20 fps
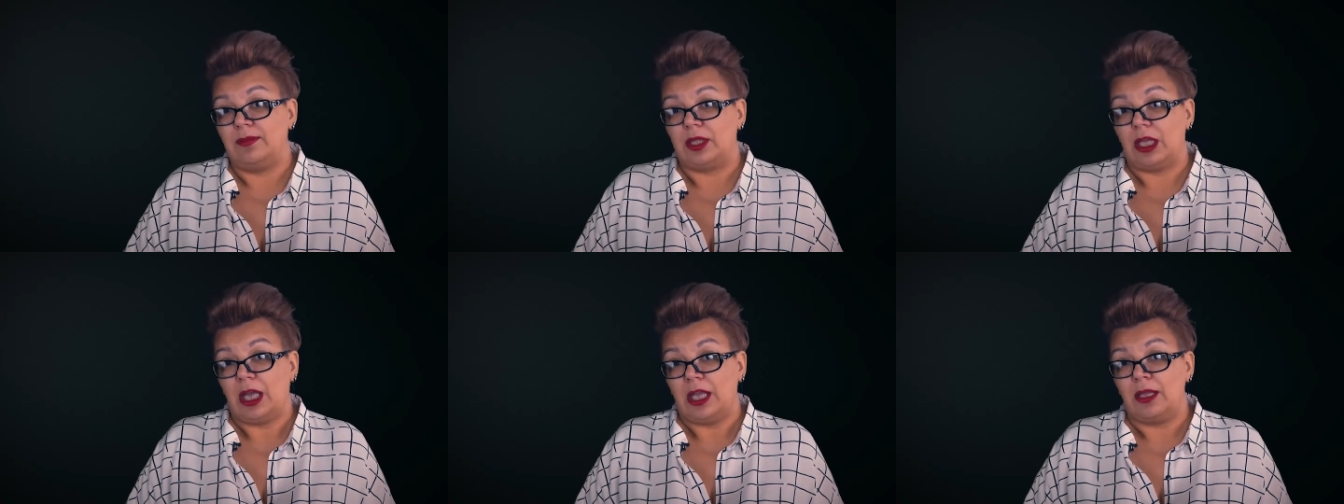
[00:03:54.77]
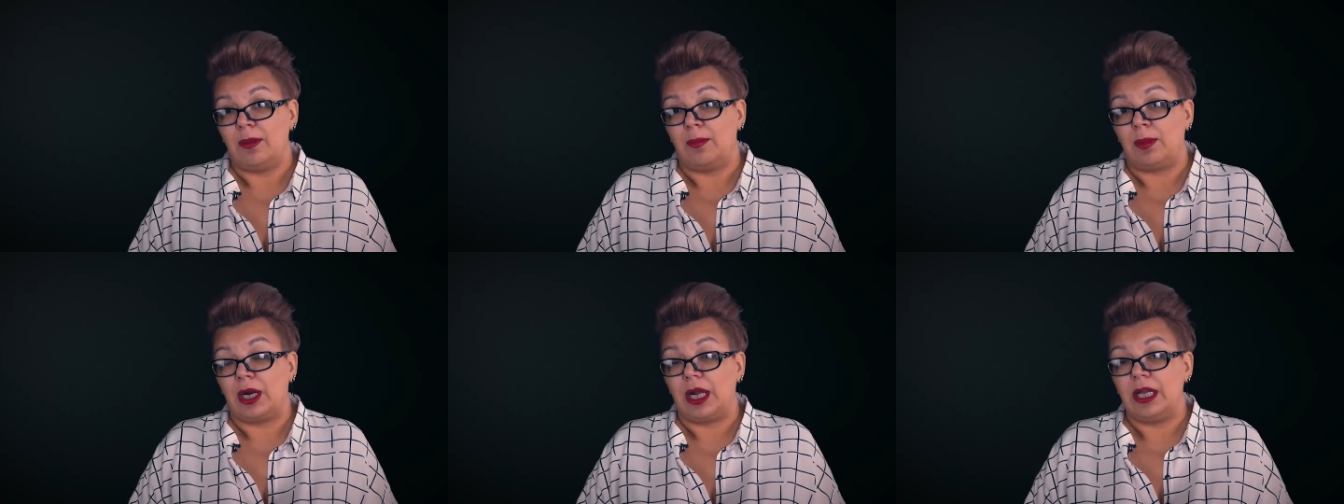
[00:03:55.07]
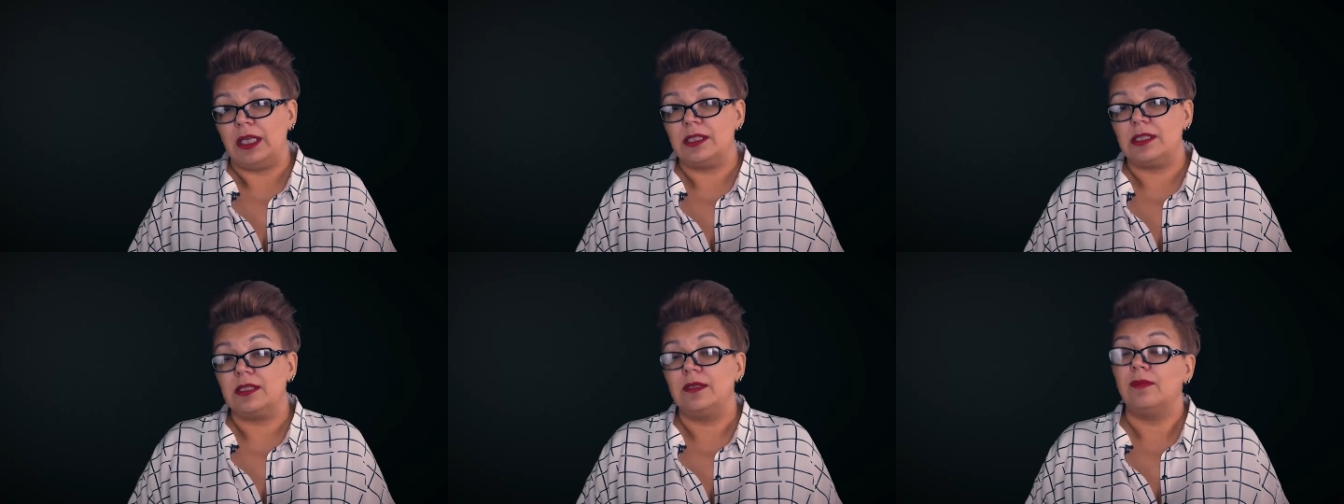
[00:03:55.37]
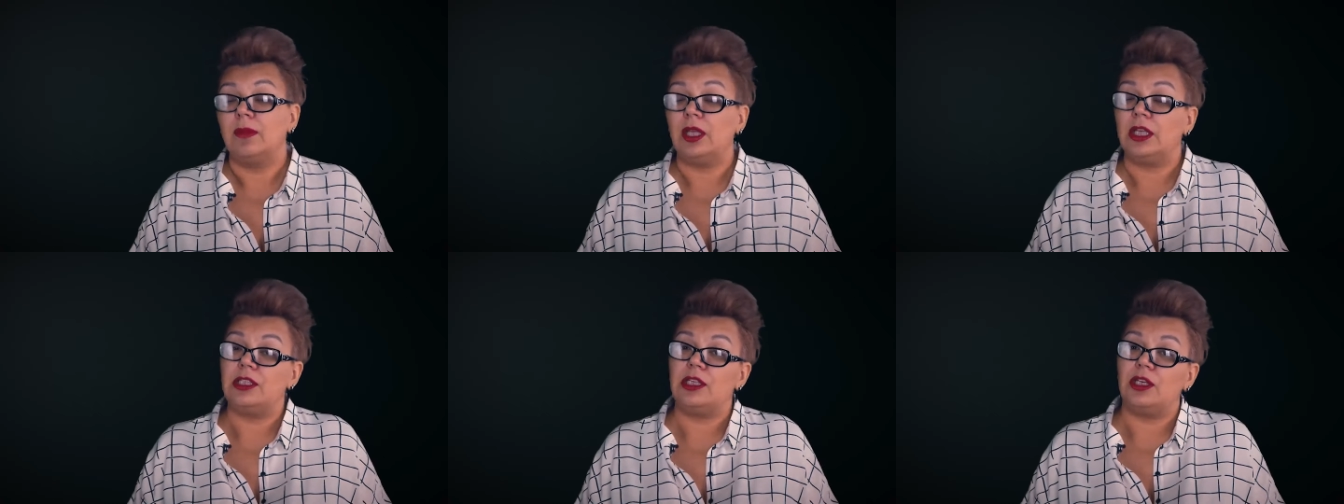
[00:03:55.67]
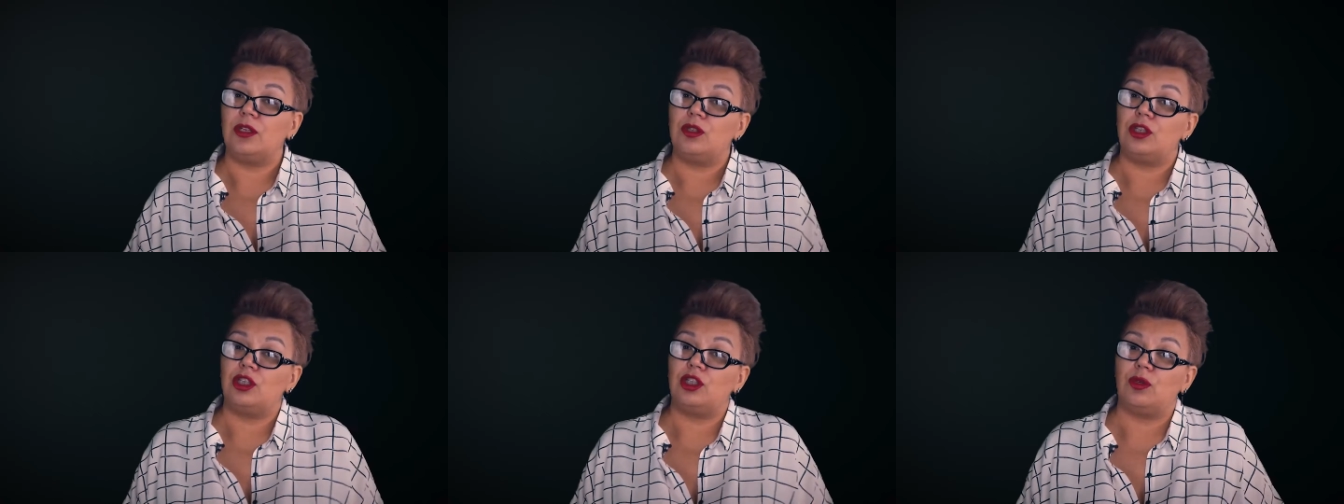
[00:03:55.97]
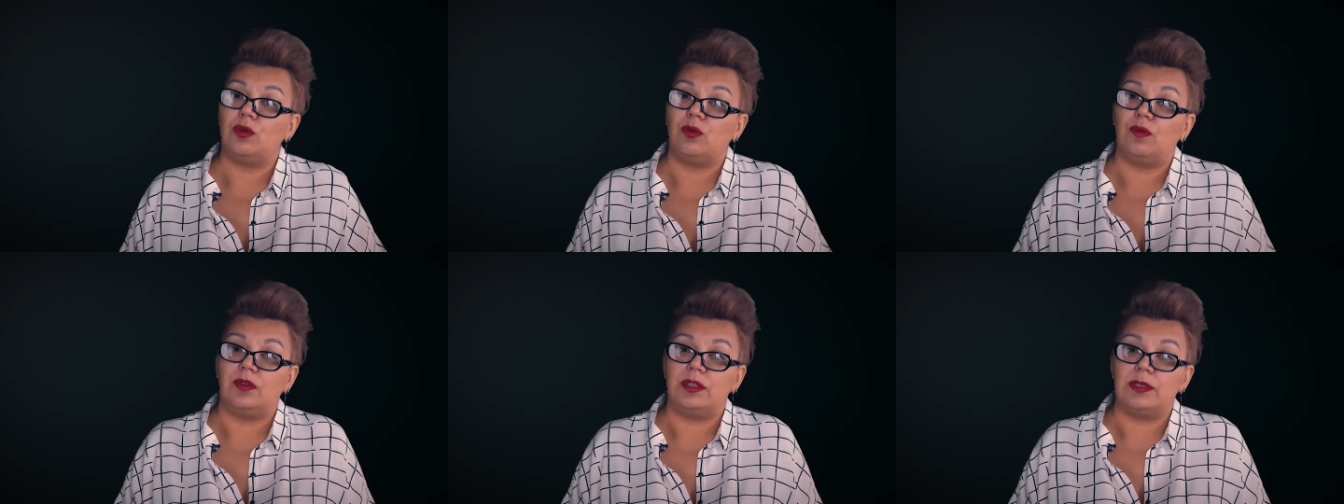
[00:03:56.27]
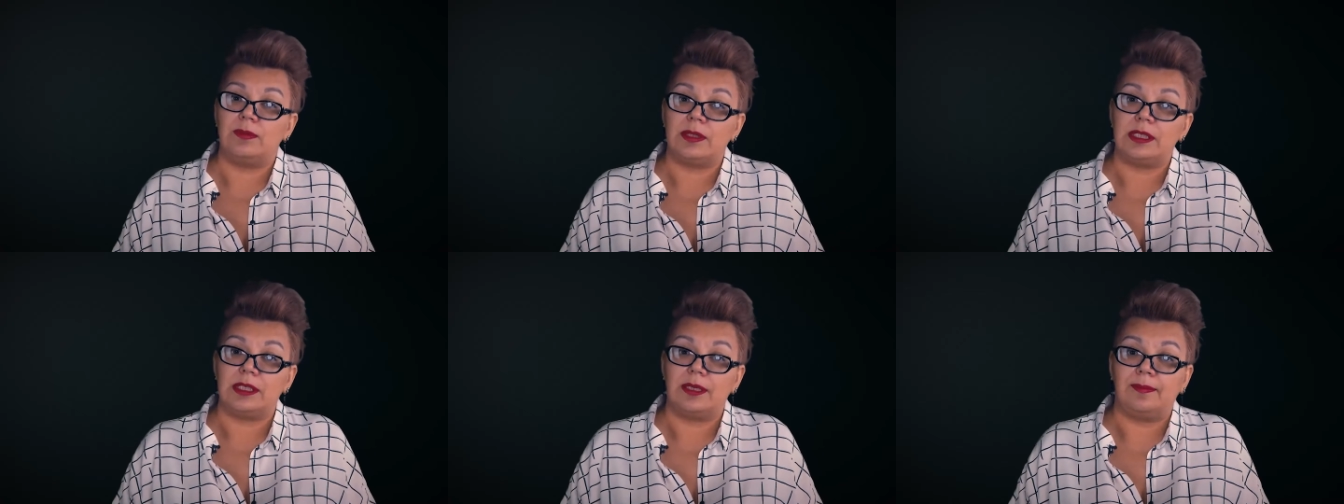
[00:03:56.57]
Таня Брайс. Надеюсь, еще
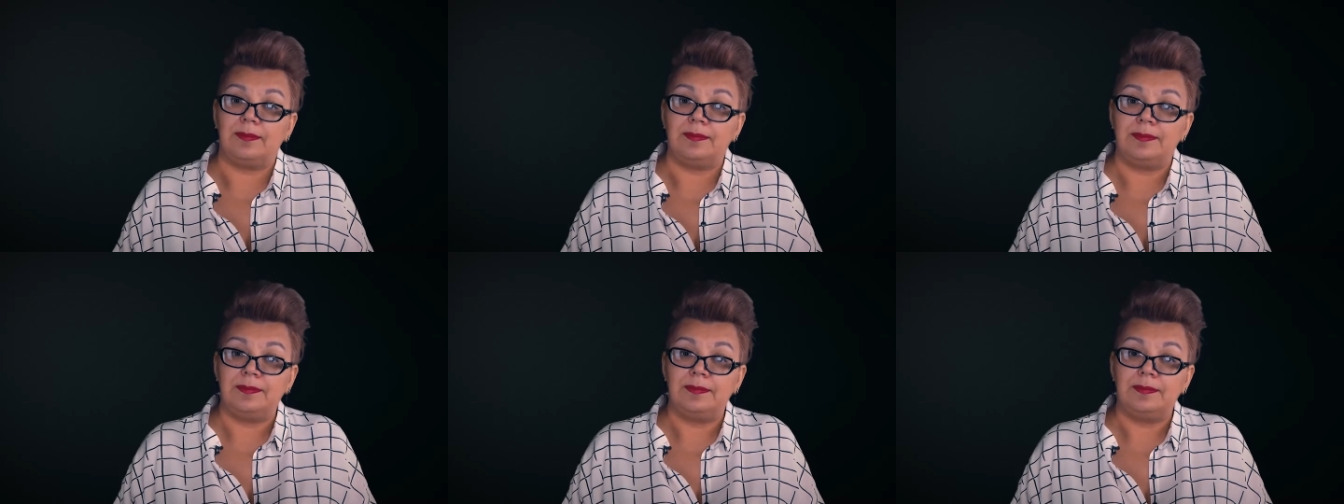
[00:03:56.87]
увидимся.